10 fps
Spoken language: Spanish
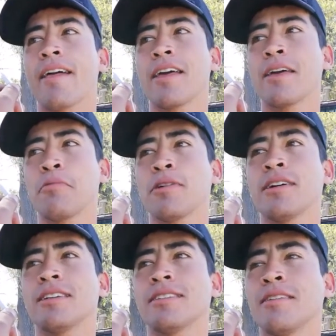y
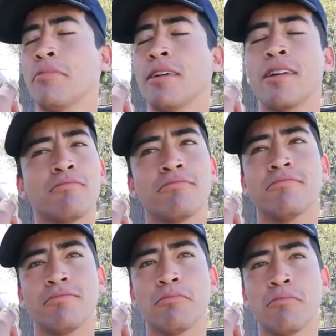pues siempre era
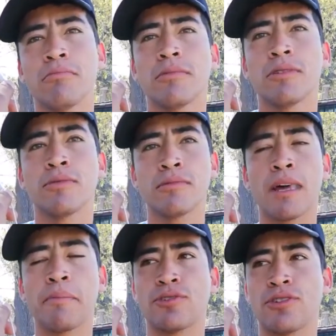
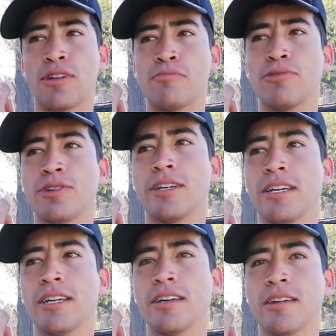una persona
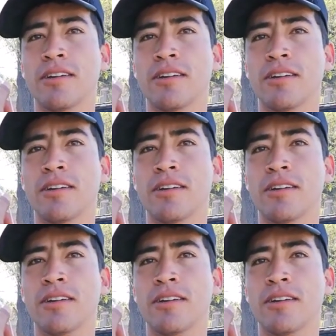muy,